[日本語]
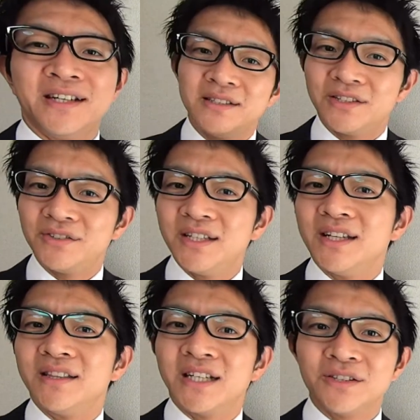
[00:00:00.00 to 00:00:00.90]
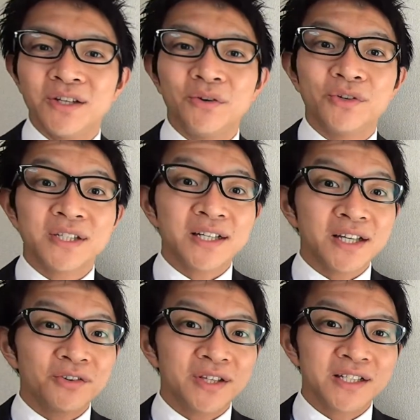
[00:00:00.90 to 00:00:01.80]
なので、たとえお
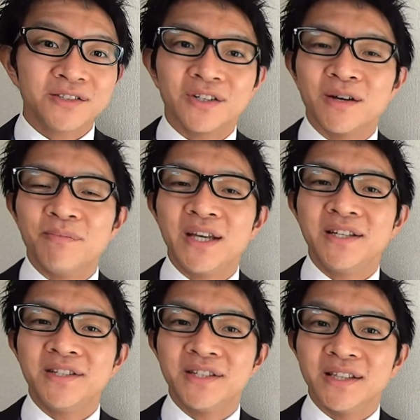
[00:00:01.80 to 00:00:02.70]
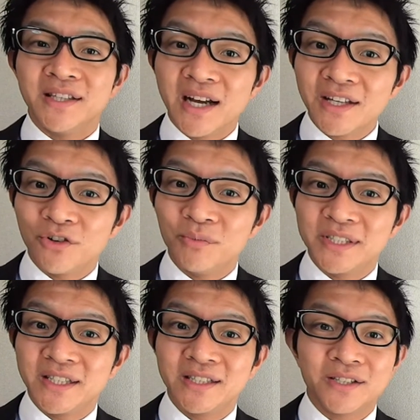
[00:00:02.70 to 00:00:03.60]
酒を出すのがメインじゃないお
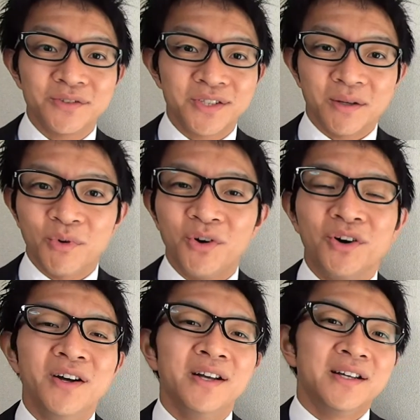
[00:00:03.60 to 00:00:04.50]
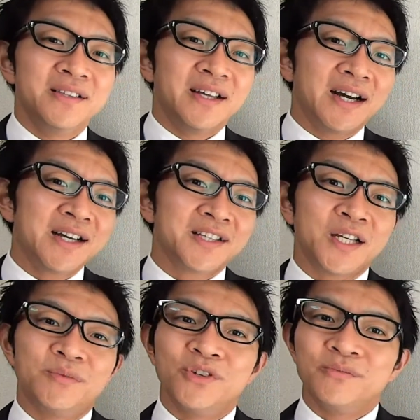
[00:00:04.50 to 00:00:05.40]
店だったとしても、長い
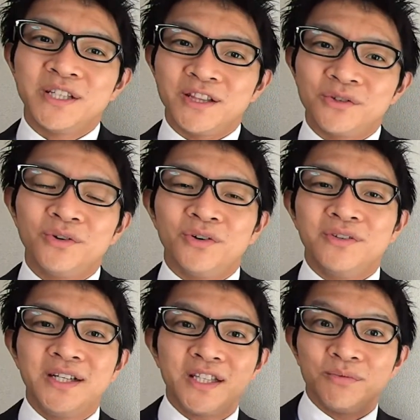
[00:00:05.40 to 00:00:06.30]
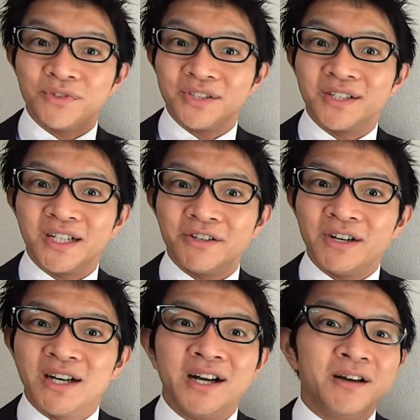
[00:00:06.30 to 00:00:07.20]
テーブルを見ると、ネイティブの視点から
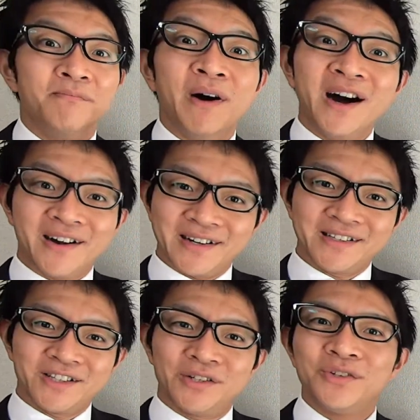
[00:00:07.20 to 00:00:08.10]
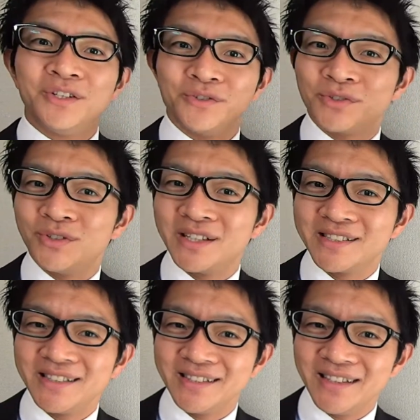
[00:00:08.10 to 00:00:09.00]
は、バーっていう風に映るら
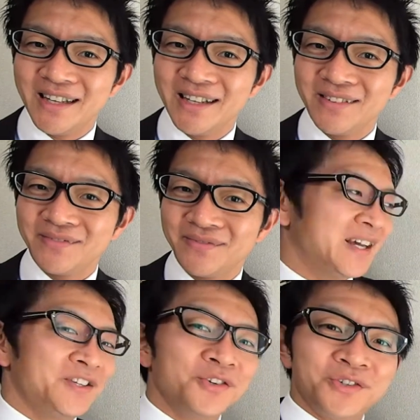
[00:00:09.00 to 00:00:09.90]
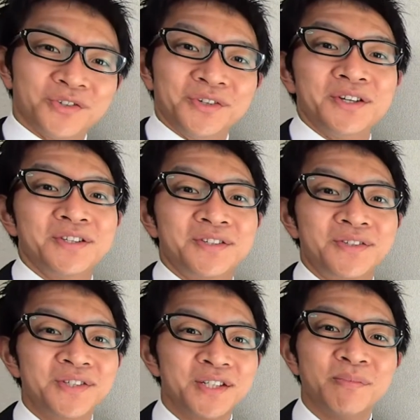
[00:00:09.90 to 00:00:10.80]
しいんですね。よく、
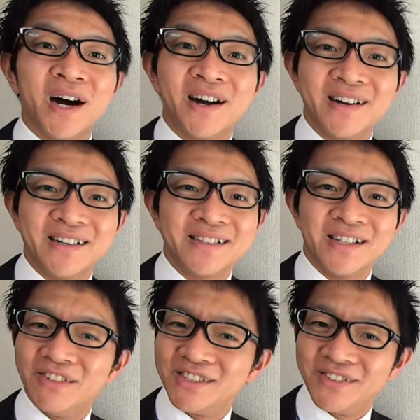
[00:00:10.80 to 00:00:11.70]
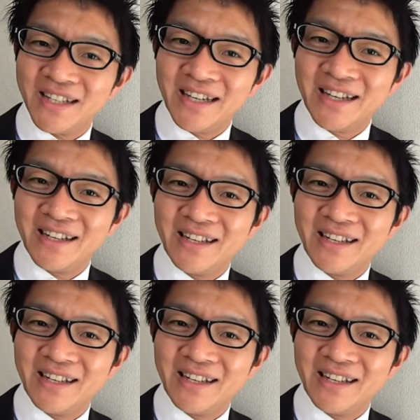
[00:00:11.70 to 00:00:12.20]
寿司バーって言いますよね。